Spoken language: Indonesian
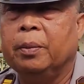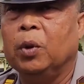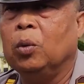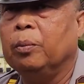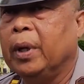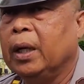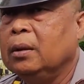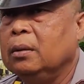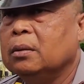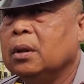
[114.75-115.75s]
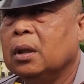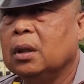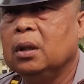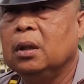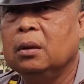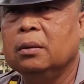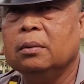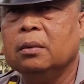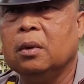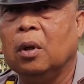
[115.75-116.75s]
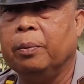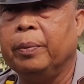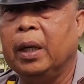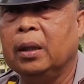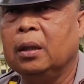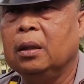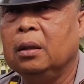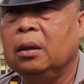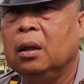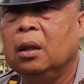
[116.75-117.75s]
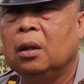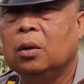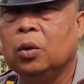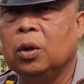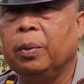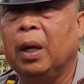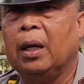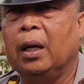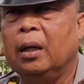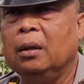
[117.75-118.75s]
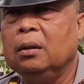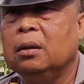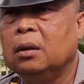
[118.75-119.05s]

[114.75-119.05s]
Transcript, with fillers: penumpang jadi korban ini duduk di belakang